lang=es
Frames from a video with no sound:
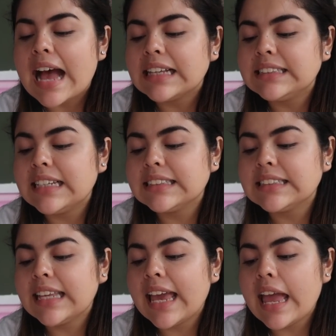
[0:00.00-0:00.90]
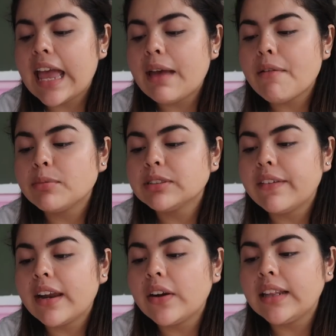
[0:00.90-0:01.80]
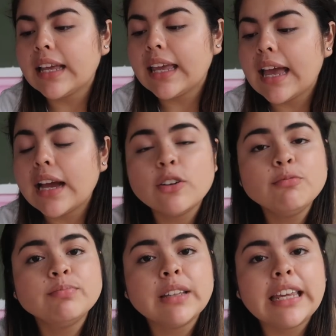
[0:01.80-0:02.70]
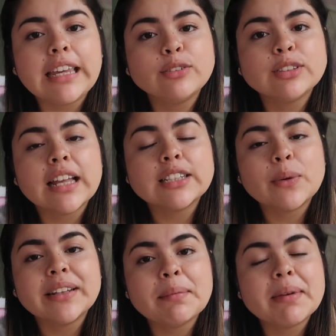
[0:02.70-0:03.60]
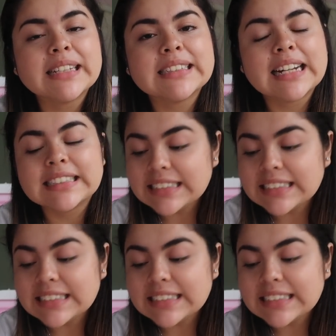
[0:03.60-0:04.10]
Así es que vamos a ver ahorita qué hago y ustedes cuéntenme qué están